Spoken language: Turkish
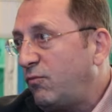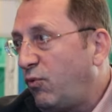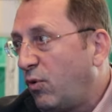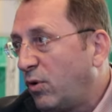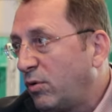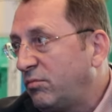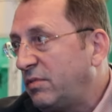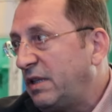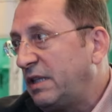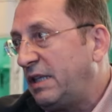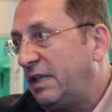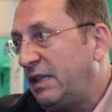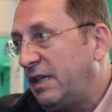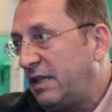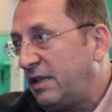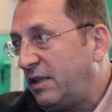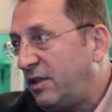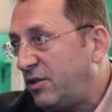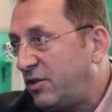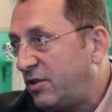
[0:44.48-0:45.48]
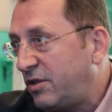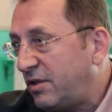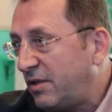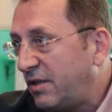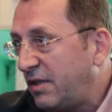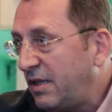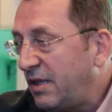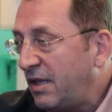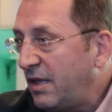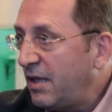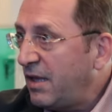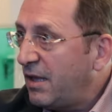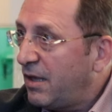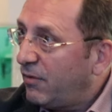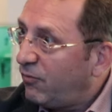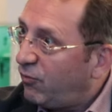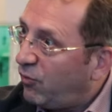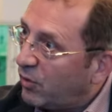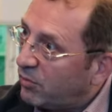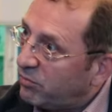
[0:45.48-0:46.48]
forumda dinledik.
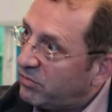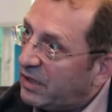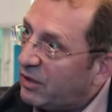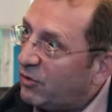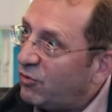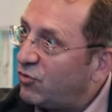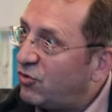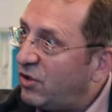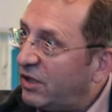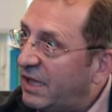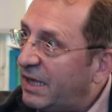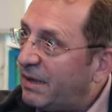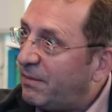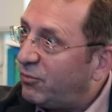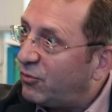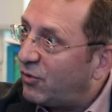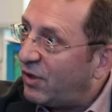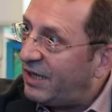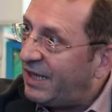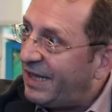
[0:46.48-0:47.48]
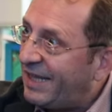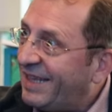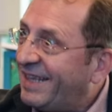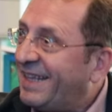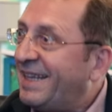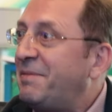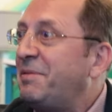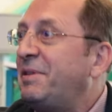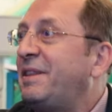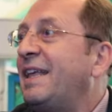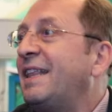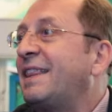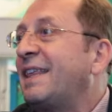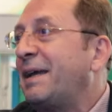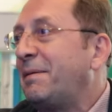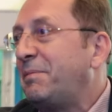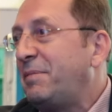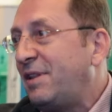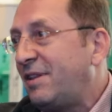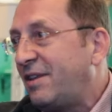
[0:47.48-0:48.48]
Forumdan önce de burayla ilgili bir
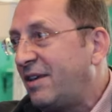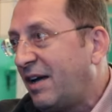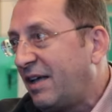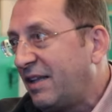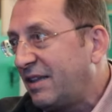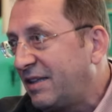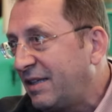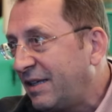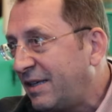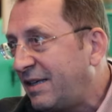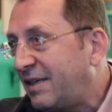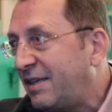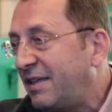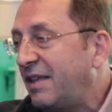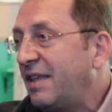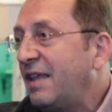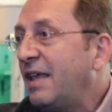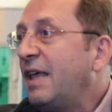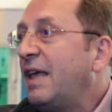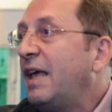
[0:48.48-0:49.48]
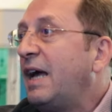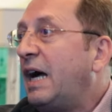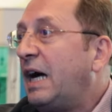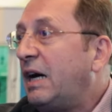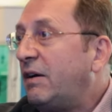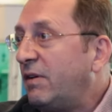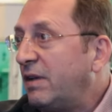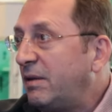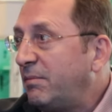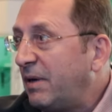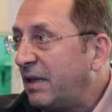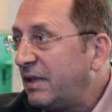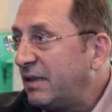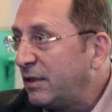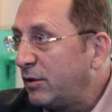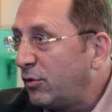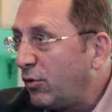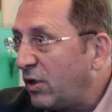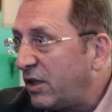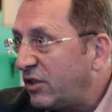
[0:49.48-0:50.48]
detay bilgi aldık.
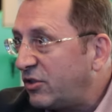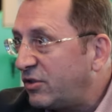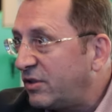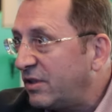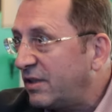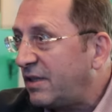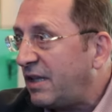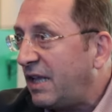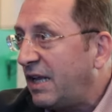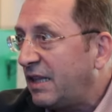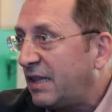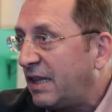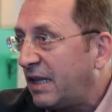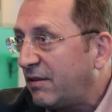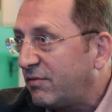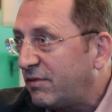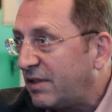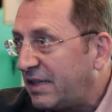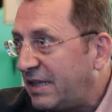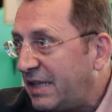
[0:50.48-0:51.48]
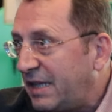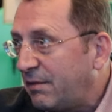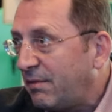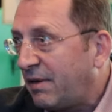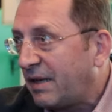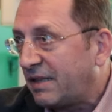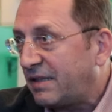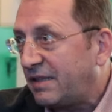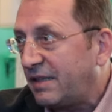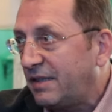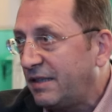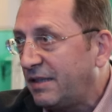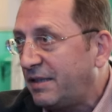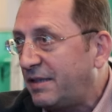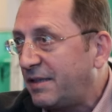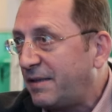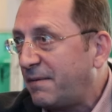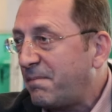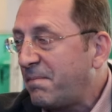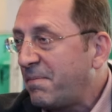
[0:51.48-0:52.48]
Havalimanını dolaştık. Her tarafta siz
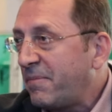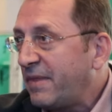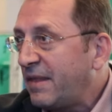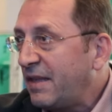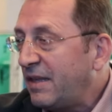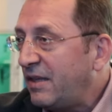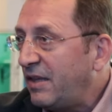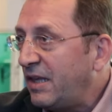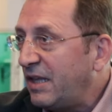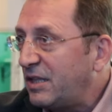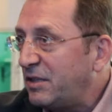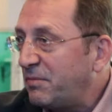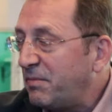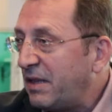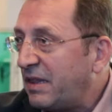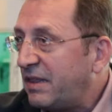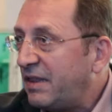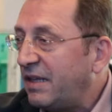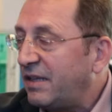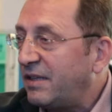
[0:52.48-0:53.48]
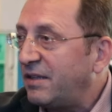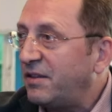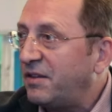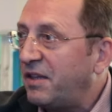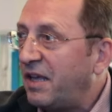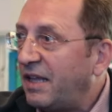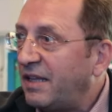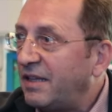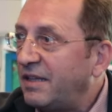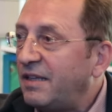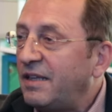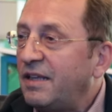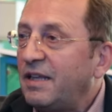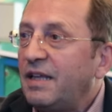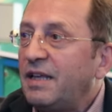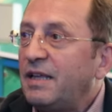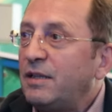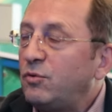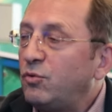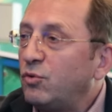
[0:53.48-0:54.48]
varsınız. Gezmetlerinden
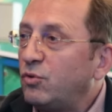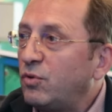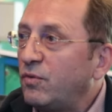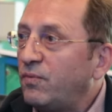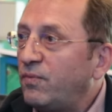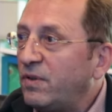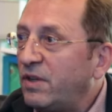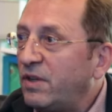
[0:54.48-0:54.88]
duty